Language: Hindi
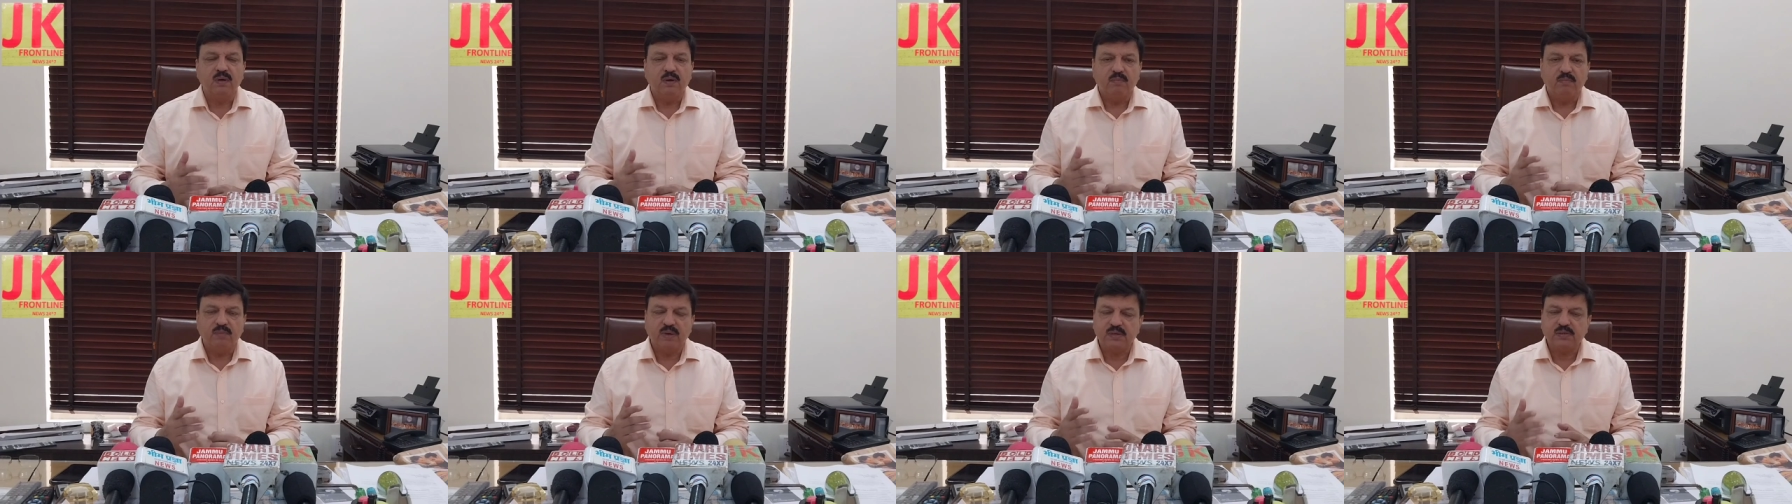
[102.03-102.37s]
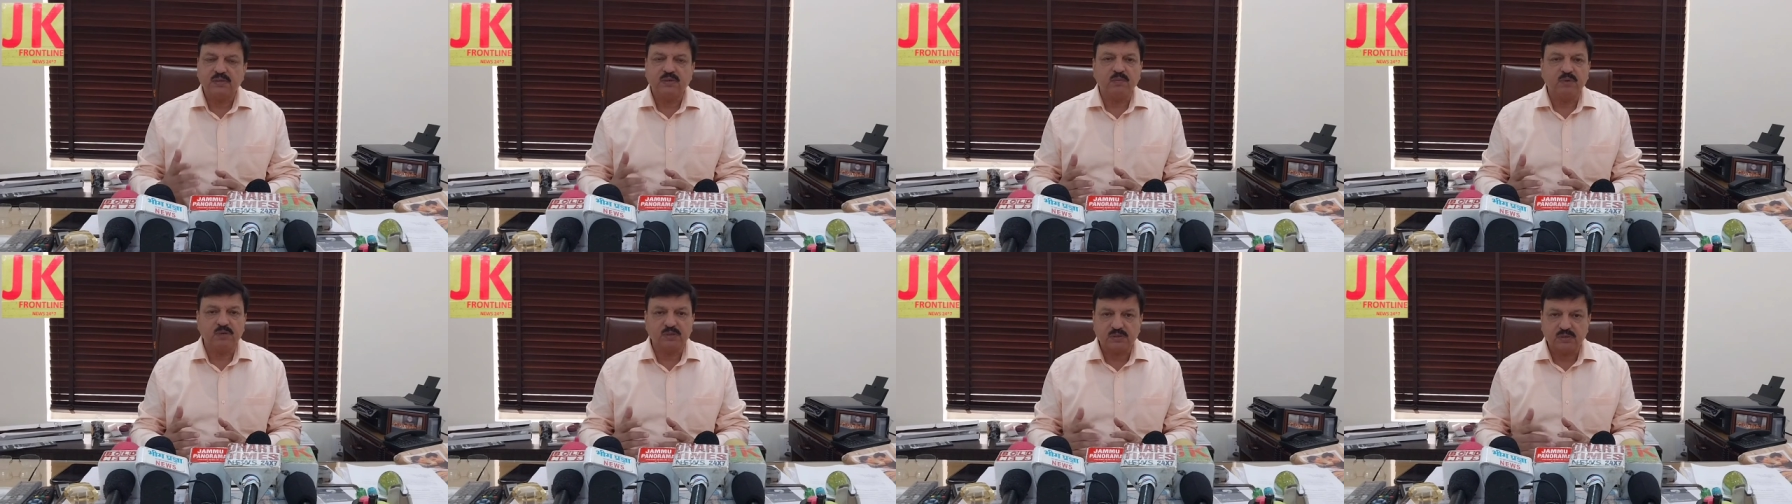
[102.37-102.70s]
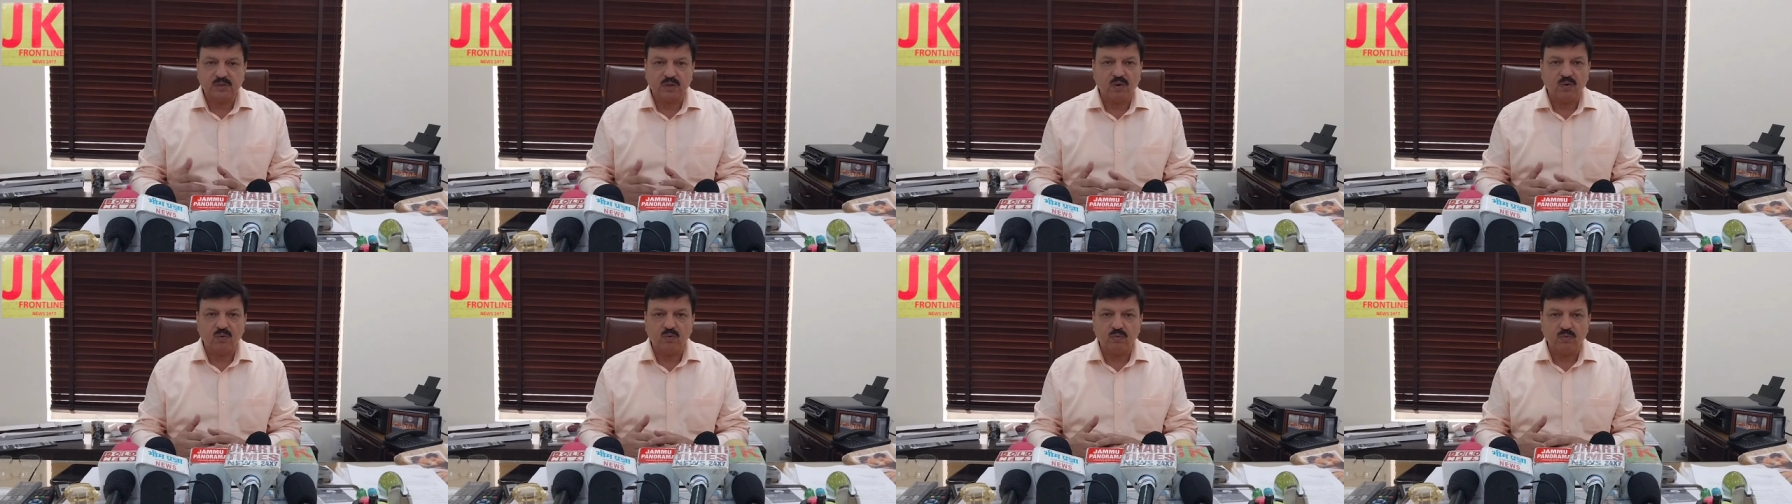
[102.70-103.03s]
मैं
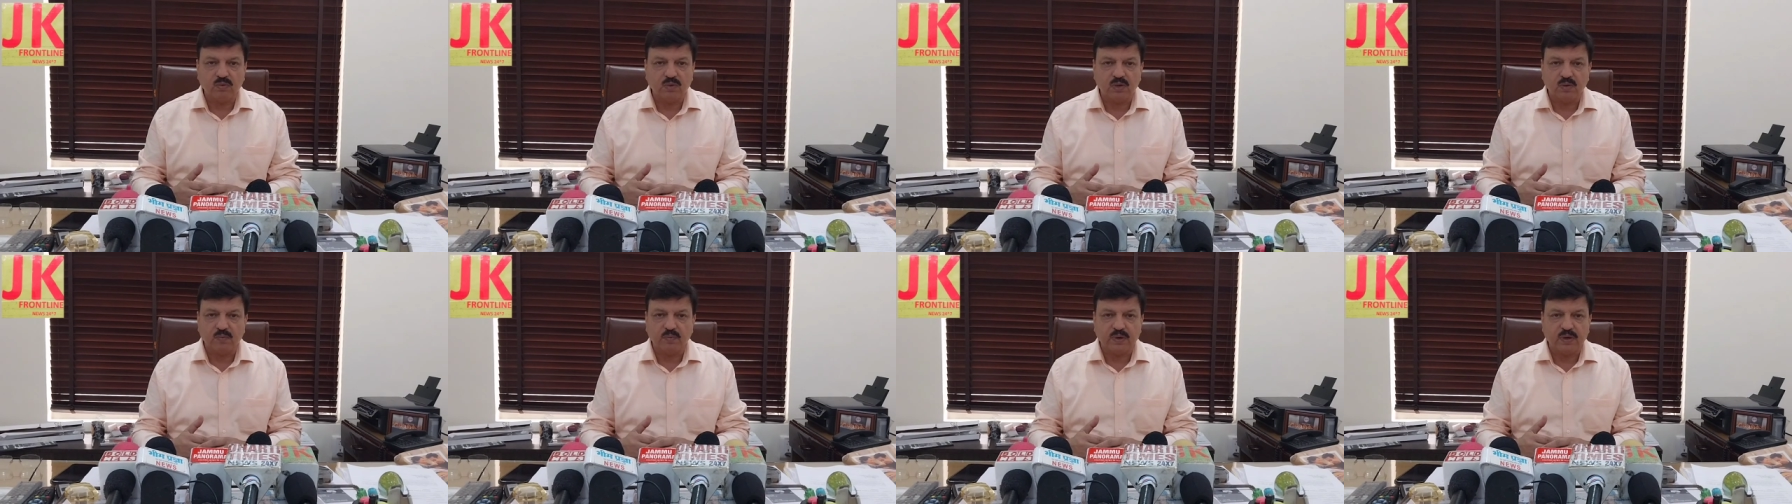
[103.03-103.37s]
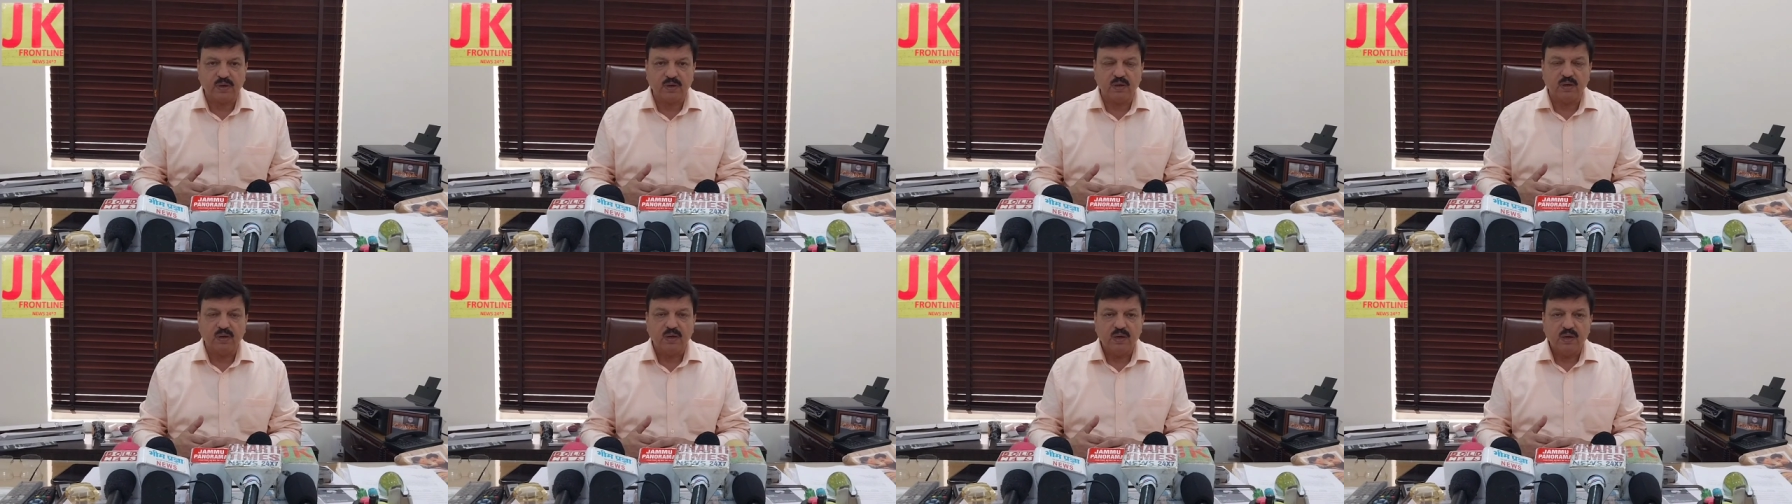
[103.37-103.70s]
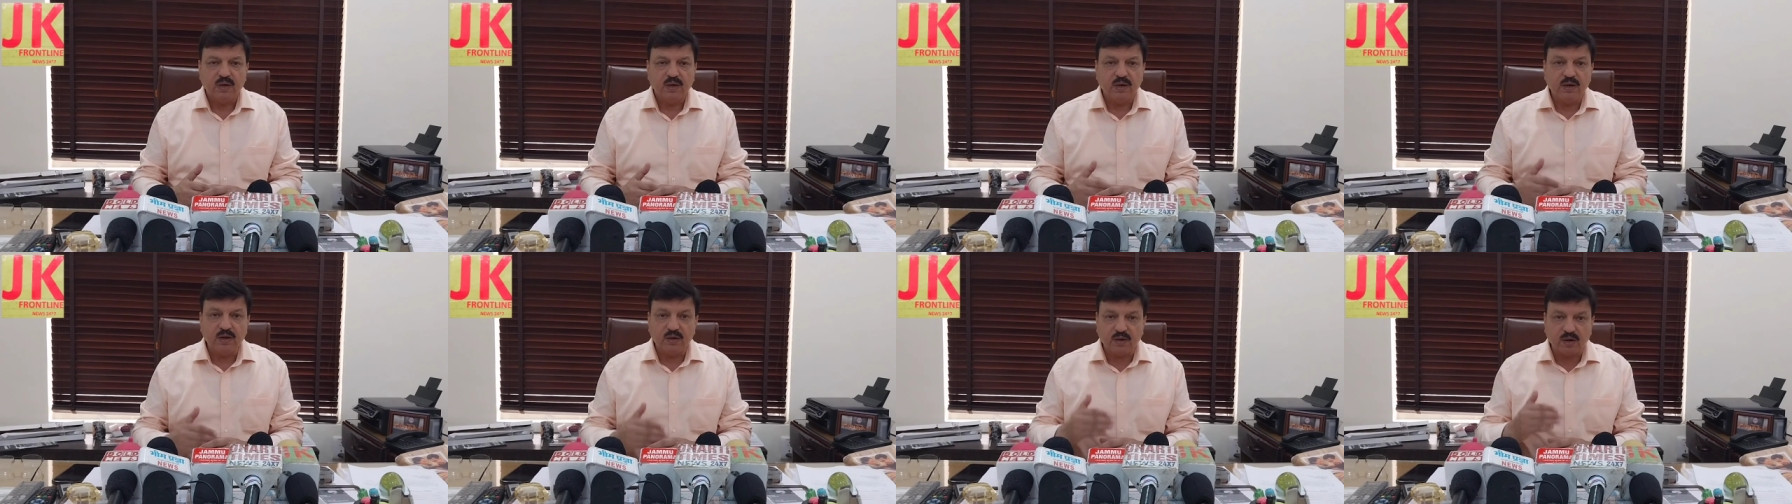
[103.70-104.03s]
समझता हूँ कि भाई
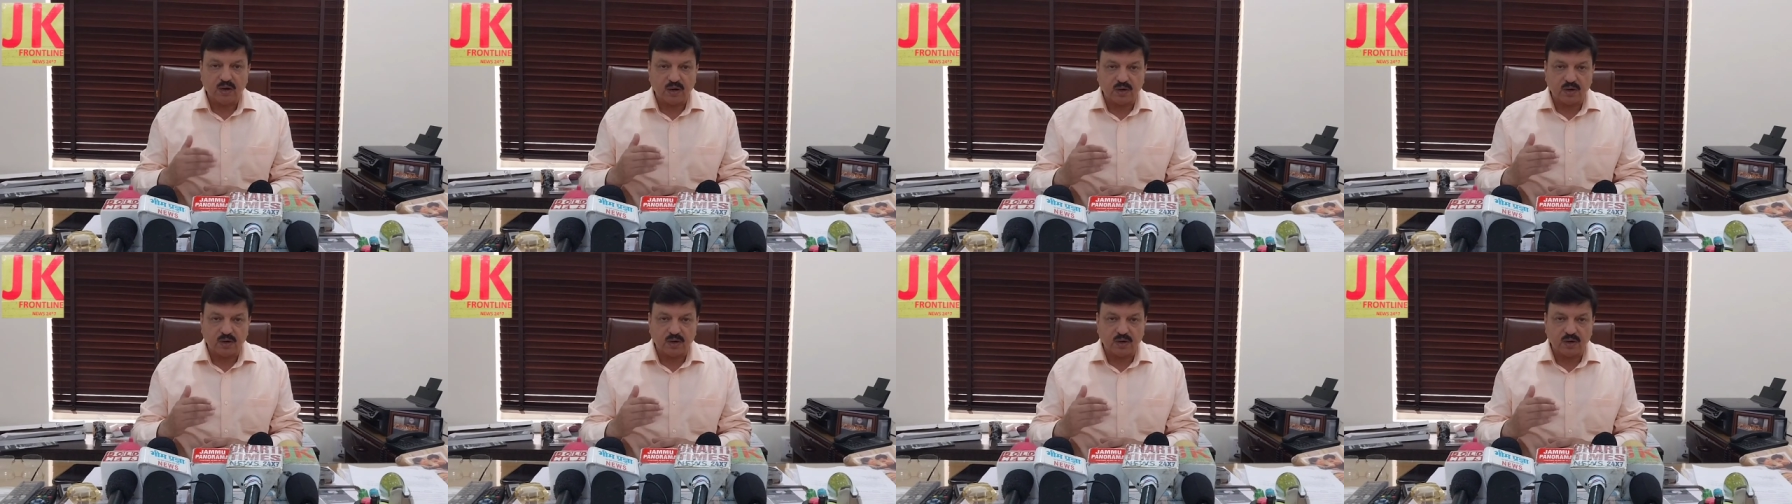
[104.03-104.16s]
इन